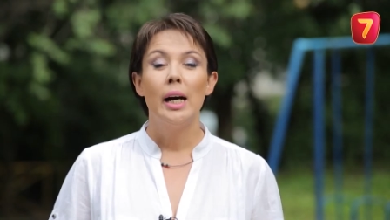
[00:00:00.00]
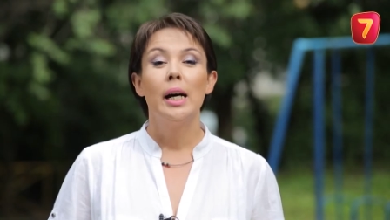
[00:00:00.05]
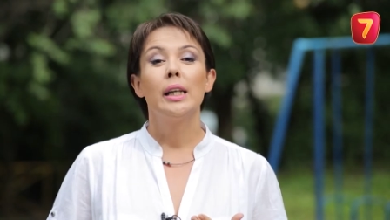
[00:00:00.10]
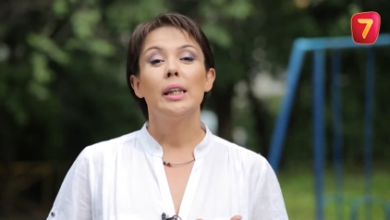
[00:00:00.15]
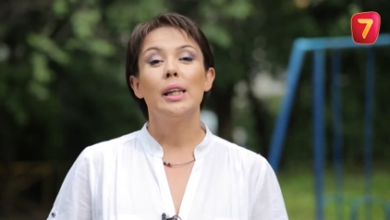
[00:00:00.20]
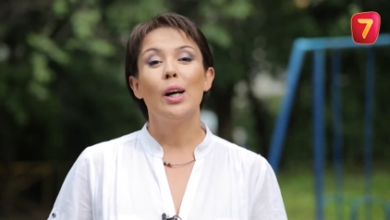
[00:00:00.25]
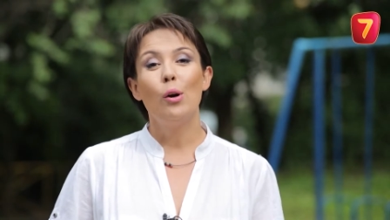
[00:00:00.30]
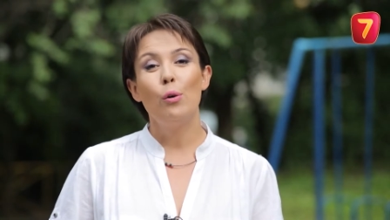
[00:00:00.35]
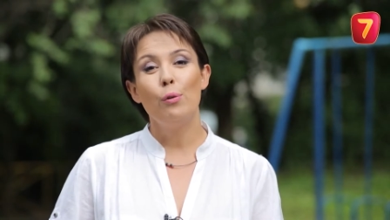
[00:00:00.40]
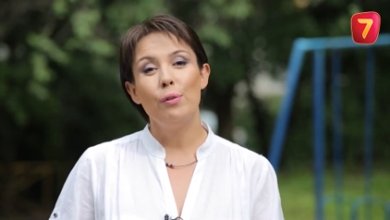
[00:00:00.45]

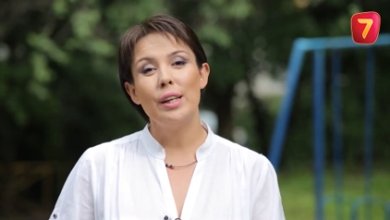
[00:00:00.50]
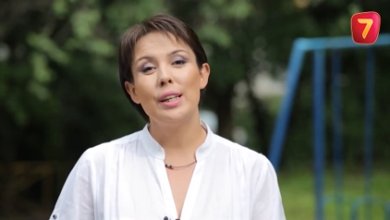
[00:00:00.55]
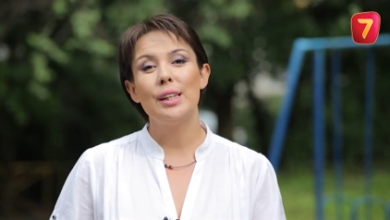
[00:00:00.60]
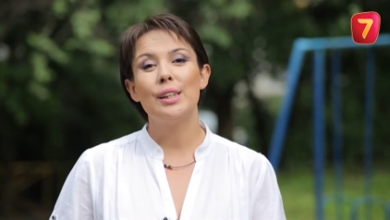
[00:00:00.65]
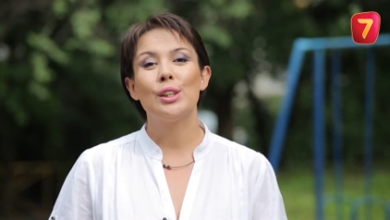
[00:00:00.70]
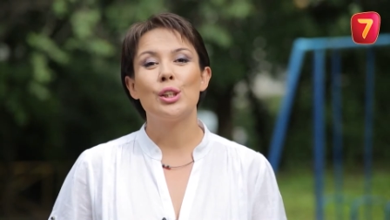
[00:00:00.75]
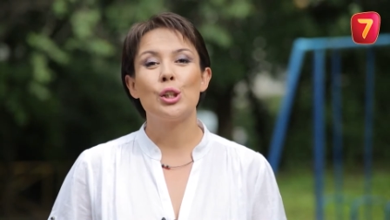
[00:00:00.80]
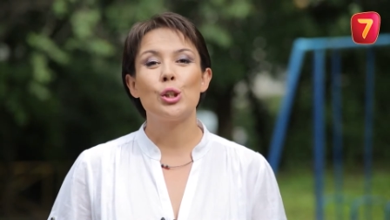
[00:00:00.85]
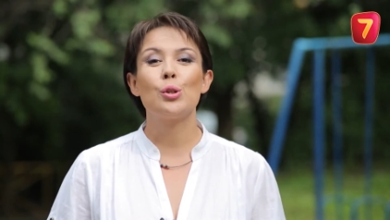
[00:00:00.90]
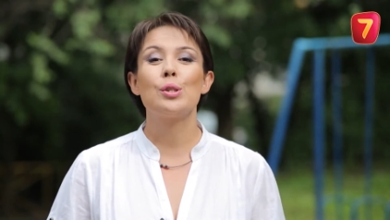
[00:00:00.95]
Я
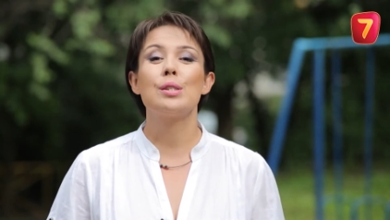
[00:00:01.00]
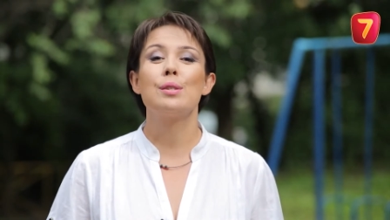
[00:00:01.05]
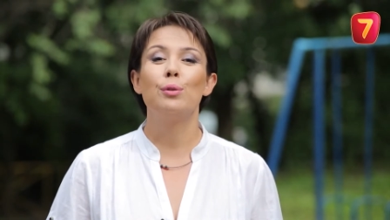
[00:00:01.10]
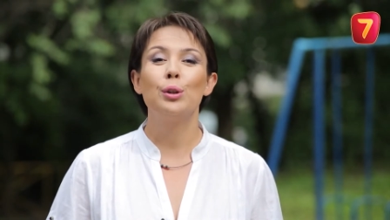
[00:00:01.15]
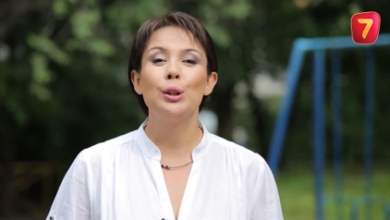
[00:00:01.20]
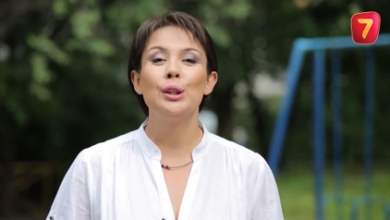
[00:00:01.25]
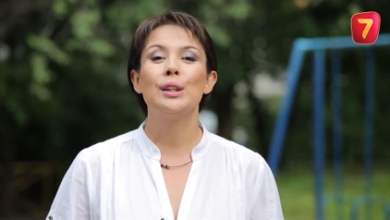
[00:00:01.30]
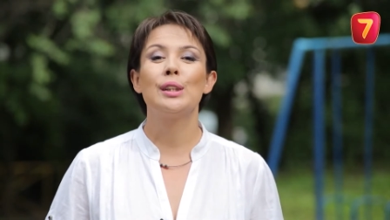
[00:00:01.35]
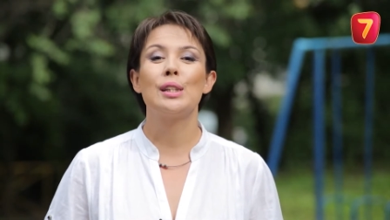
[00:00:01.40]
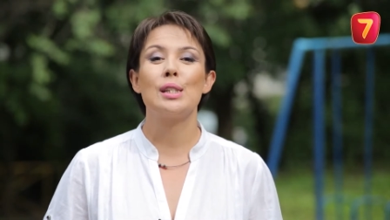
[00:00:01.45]
уверена, что
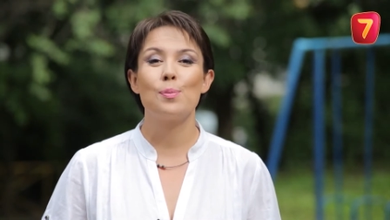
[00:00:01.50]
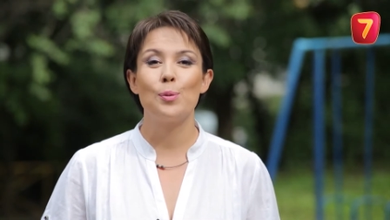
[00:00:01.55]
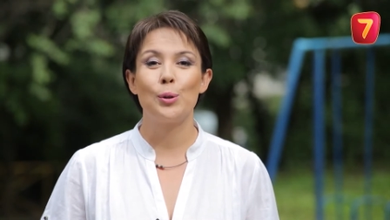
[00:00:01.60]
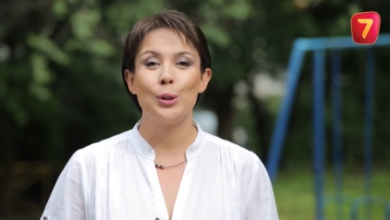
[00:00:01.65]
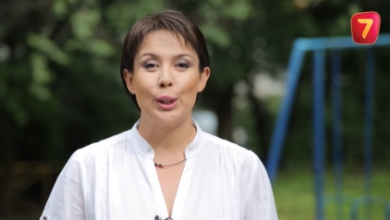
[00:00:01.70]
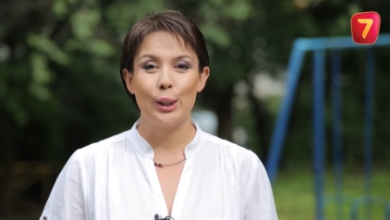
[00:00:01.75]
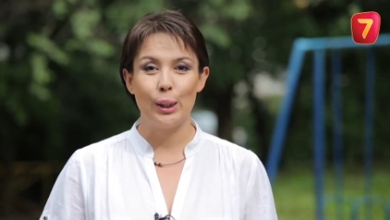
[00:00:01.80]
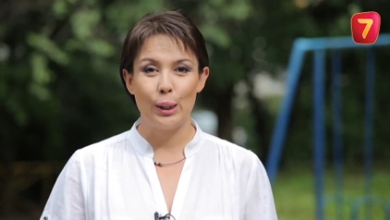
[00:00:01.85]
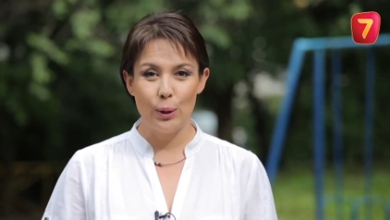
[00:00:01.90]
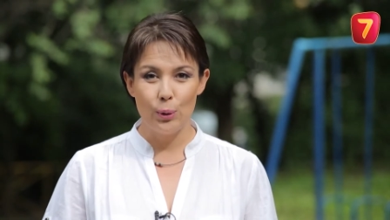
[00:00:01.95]
сегодня нас
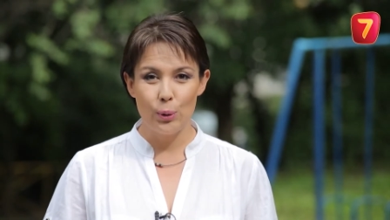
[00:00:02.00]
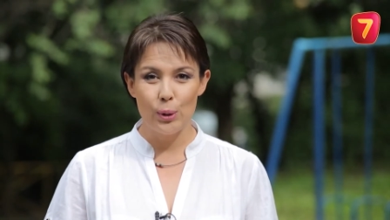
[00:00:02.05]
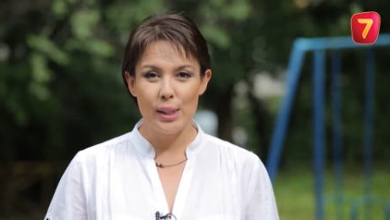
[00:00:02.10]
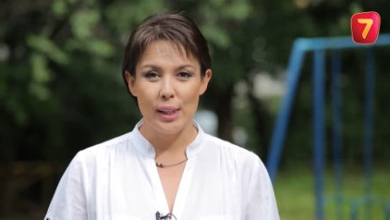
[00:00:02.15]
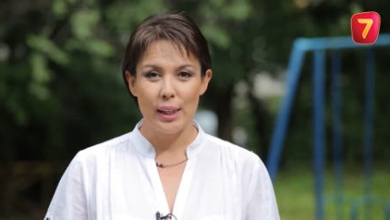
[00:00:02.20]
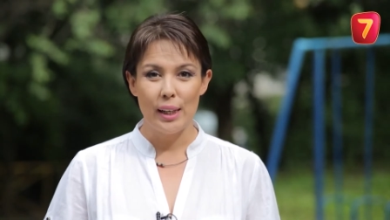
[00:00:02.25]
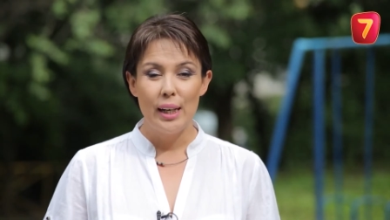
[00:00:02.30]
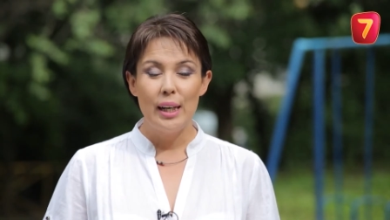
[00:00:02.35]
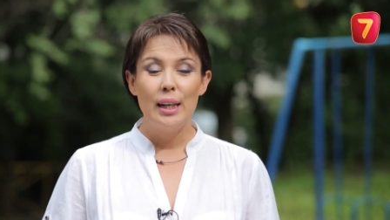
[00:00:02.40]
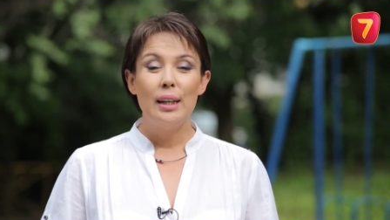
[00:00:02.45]
смотрят люди,
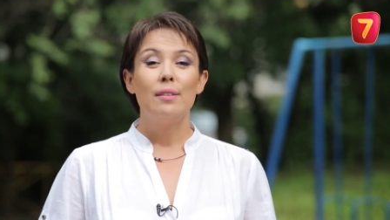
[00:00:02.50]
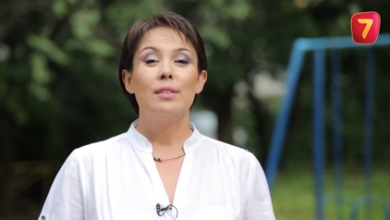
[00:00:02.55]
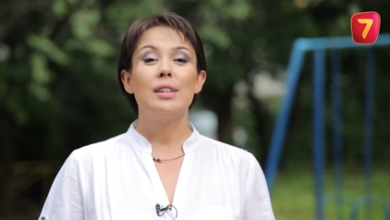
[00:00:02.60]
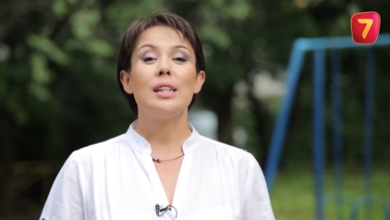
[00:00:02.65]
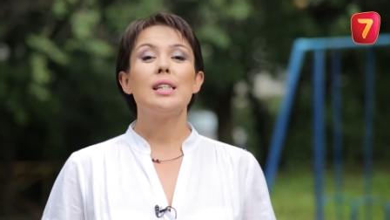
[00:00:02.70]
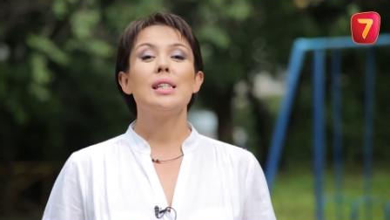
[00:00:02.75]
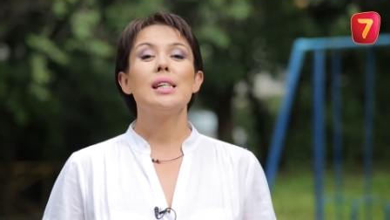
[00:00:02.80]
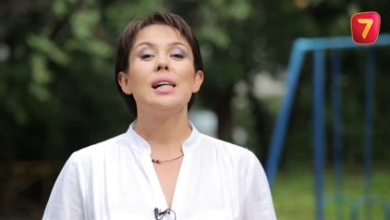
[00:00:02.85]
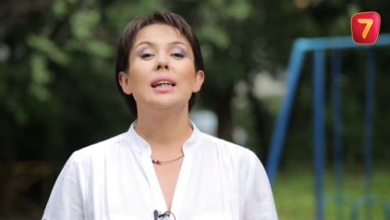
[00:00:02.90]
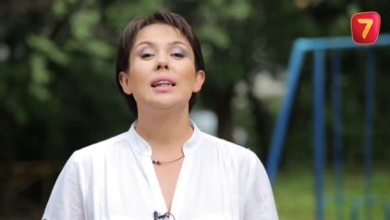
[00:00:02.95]
в
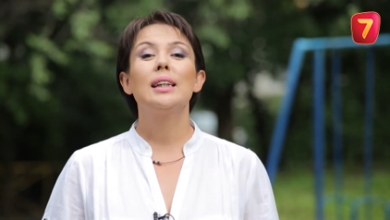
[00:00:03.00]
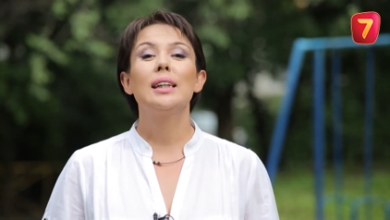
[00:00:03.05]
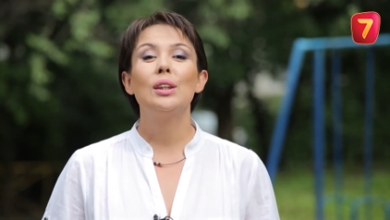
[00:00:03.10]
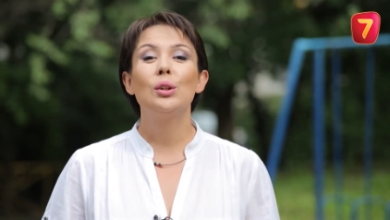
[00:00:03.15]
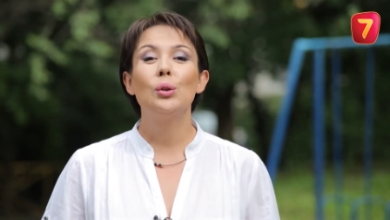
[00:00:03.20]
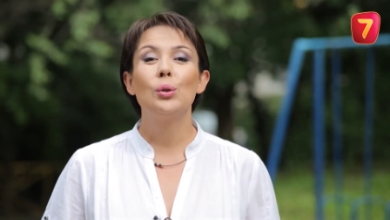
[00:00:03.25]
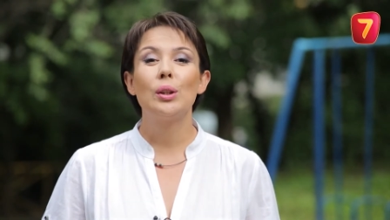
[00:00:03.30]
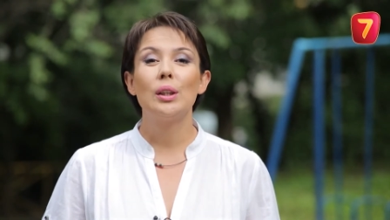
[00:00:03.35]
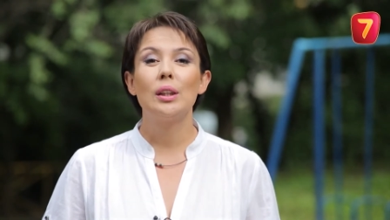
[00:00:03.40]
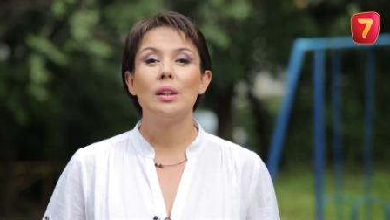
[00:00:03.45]
сердцах
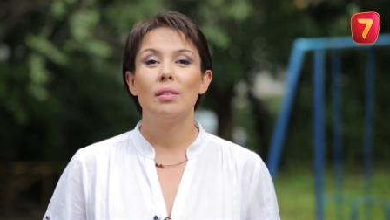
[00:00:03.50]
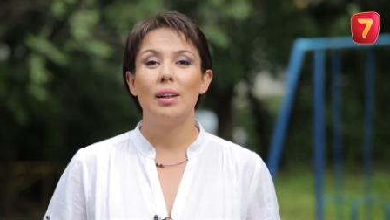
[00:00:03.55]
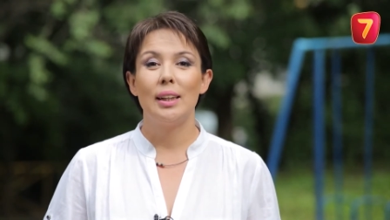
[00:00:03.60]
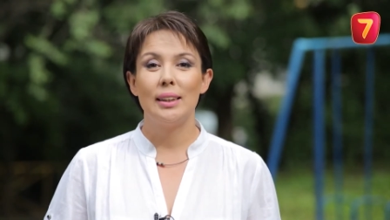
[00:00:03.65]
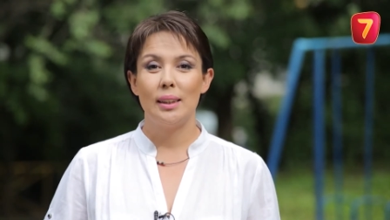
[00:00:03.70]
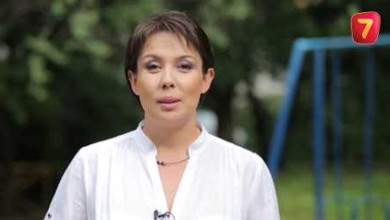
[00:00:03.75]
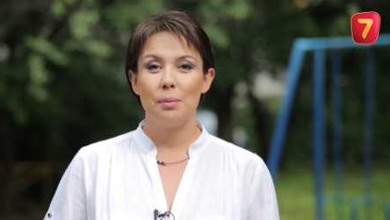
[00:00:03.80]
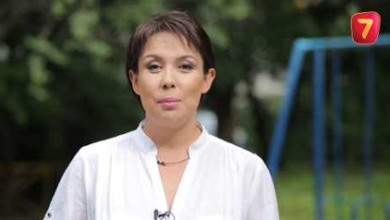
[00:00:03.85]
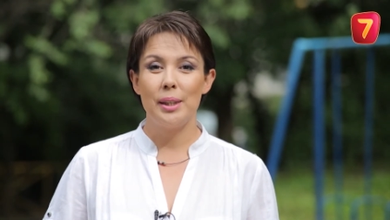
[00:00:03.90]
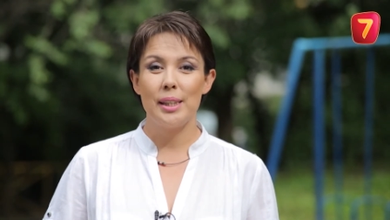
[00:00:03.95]
которых
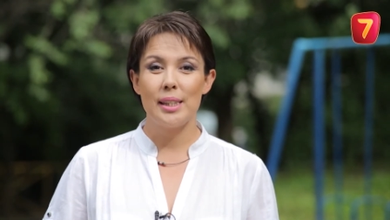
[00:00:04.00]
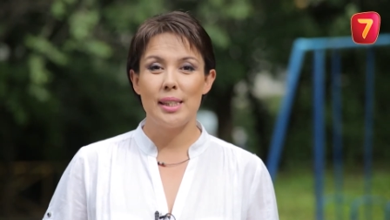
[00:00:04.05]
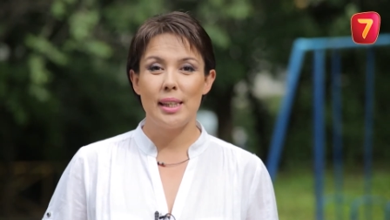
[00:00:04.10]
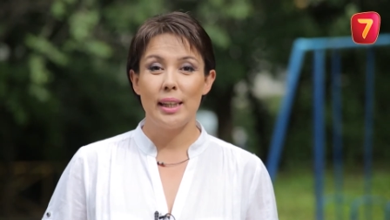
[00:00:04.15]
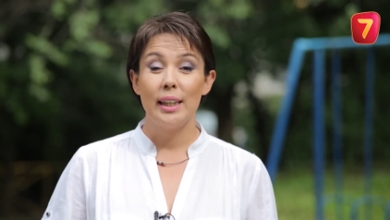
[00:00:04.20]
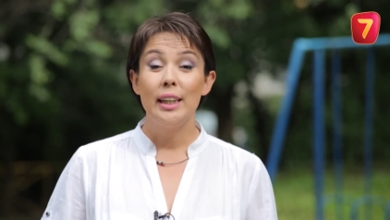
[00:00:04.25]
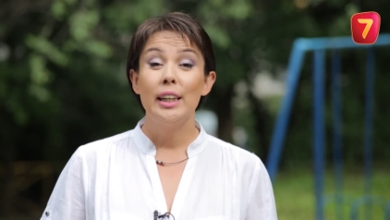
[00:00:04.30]
хватит места